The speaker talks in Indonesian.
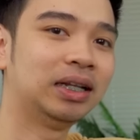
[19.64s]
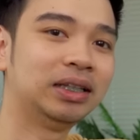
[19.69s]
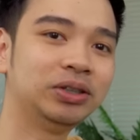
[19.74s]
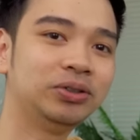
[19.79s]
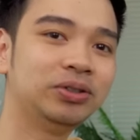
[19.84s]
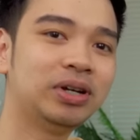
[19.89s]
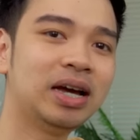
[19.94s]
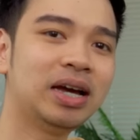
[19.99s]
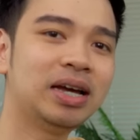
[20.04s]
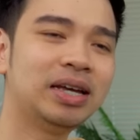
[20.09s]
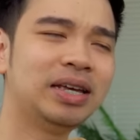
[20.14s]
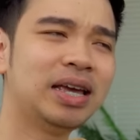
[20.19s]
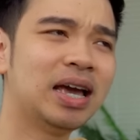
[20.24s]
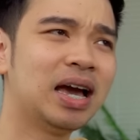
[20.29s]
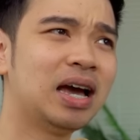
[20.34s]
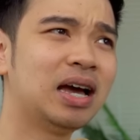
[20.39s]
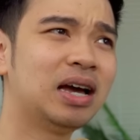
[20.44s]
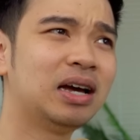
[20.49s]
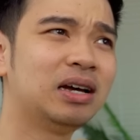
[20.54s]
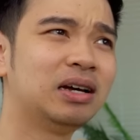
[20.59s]
Ada juga
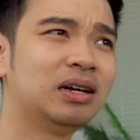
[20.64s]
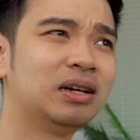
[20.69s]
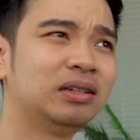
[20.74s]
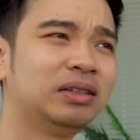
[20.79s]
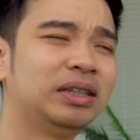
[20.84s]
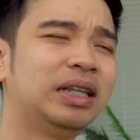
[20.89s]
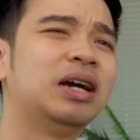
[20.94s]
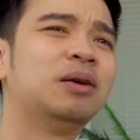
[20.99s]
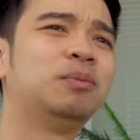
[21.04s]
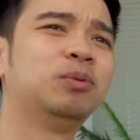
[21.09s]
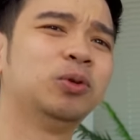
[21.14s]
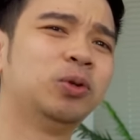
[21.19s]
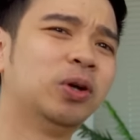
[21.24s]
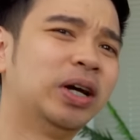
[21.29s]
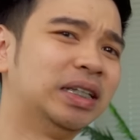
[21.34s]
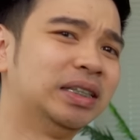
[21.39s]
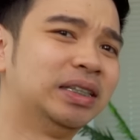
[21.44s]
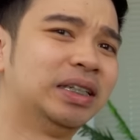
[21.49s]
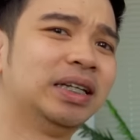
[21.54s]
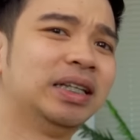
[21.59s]
yang 32
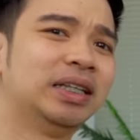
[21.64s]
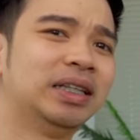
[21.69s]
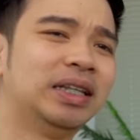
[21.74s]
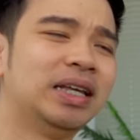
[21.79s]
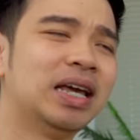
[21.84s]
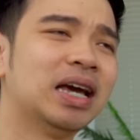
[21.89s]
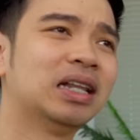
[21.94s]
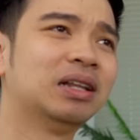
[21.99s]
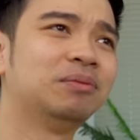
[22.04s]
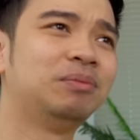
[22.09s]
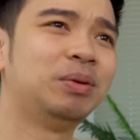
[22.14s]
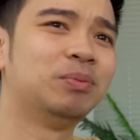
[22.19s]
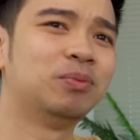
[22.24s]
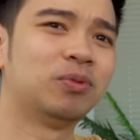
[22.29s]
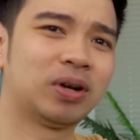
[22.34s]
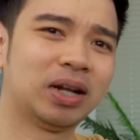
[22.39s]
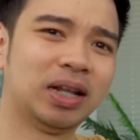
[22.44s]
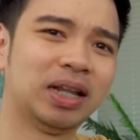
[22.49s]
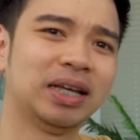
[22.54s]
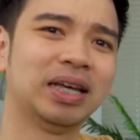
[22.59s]
inci, dia lebih
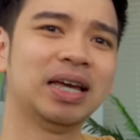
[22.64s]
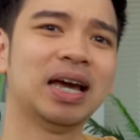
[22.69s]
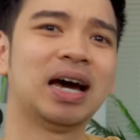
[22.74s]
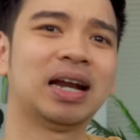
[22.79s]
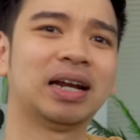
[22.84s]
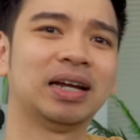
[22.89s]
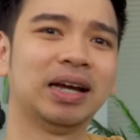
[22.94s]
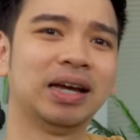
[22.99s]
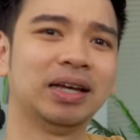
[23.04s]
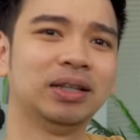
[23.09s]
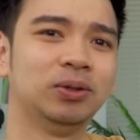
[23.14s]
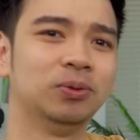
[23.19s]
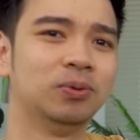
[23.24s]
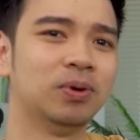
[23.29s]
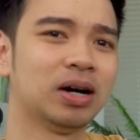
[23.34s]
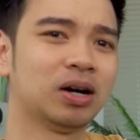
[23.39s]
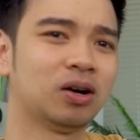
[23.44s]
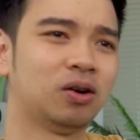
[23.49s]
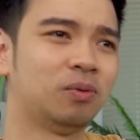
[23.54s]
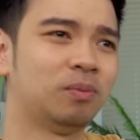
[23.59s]
murah lagi harganya
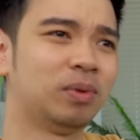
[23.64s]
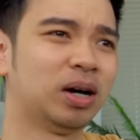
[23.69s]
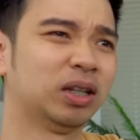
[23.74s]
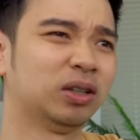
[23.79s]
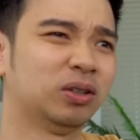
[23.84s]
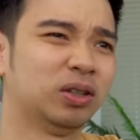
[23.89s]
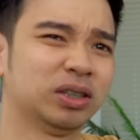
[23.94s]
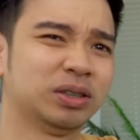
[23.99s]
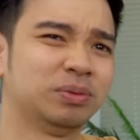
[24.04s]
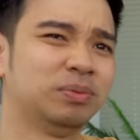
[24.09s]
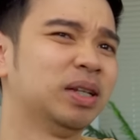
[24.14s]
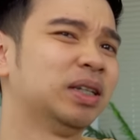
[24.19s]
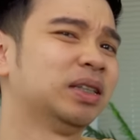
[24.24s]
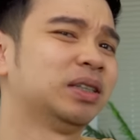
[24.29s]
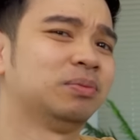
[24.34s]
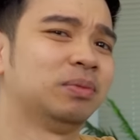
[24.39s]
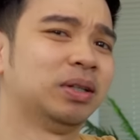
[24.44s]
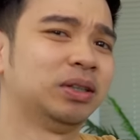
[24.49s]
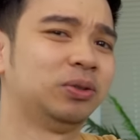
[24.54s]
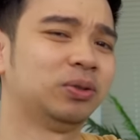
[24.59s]
2,099
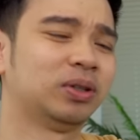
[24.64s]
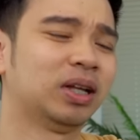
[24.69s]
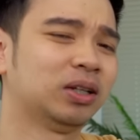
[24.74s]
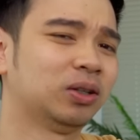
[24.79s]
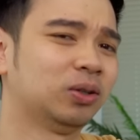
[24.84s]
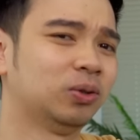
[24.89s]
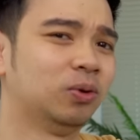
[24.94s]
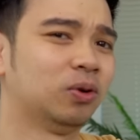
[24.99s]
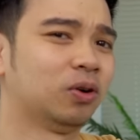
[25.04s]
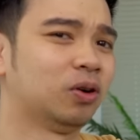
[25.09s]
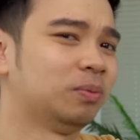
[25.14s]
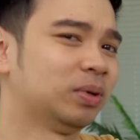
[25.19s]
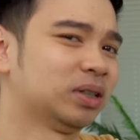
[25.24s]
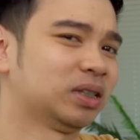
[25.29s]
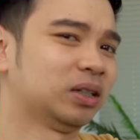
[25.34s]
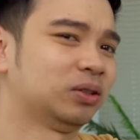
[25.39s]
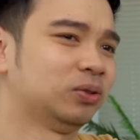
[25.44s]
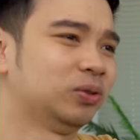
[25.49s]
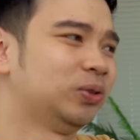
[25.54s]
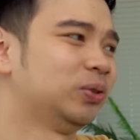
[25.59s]
juta atau 2,1
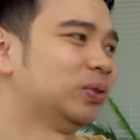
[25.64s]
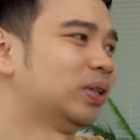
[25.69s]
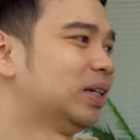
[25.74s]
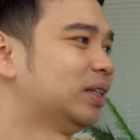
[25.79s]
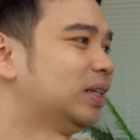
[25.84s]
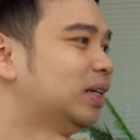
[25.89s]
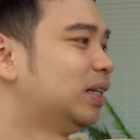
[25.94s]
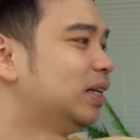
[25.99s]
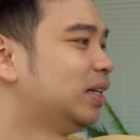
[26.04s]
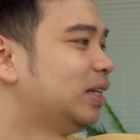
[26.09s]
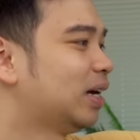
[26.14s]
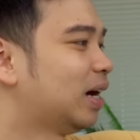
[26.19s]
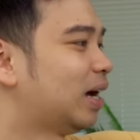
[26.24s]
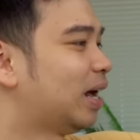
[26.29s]
juta. Jadi ini